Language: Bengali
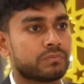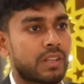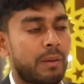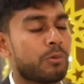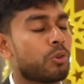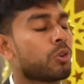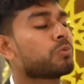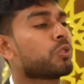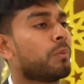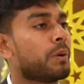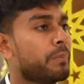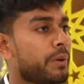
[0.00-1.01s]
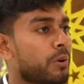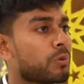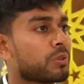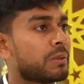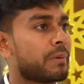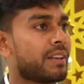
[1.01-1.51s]
আমি ওরকম সময় বেরো
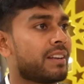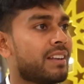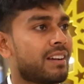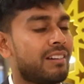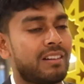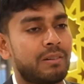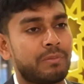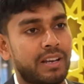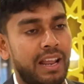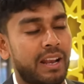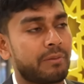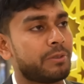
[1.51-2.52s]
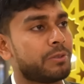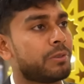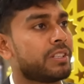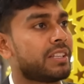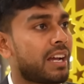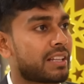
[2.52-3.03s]
করতে পারি না কারণ আমার খেলার
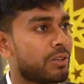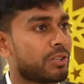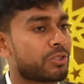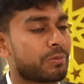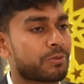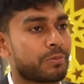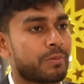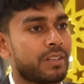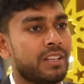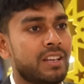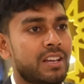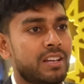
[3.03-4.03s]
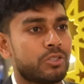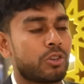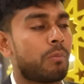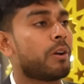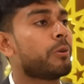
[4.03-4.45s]
ভিতরেই থাকতে হয় সব সময় সময়ও